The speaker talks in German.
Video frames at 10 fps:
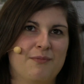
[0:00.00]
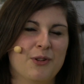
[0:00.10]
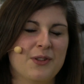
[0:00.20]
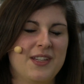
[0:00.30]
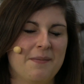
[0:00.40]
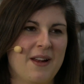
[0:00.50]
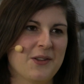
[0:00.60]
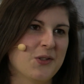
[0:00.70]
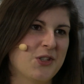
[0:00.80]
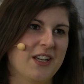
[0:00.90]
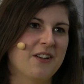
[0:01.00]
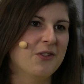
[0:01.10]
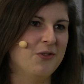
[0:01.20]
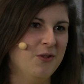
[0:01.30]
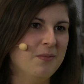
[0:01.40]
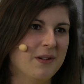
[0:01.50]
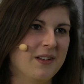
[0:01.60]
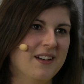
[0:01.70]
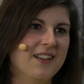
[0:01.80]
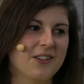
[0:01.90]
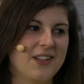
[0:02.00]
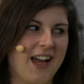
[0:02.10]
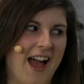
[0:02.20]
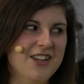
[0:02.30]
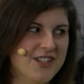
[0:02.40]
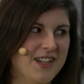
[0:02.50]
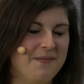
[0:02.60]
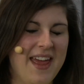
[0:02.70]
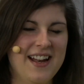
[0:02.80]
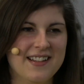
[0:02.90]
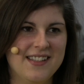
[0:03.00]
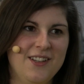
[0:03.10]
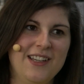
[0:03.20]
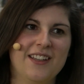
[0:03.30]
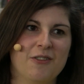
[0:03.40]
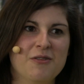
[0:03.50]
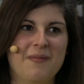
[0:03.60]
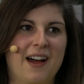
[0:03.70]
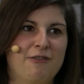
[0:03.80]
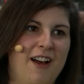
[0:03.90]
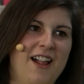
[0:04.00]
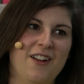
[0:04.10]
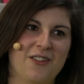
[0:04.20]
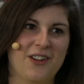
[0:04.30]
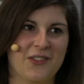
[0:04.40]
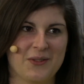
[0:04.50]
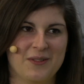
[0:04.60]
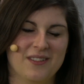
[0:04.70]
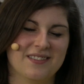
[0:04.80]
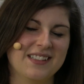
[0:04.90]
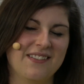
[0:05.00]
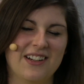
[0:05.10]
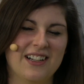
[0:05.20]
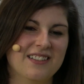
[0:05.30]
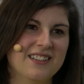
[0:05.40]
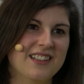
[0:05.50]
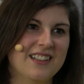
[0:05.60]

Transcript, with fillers: produziert man auch so Stereotype, ne? so die kreischenden Mädels, die in Ohnmacht fallen oder so. Aber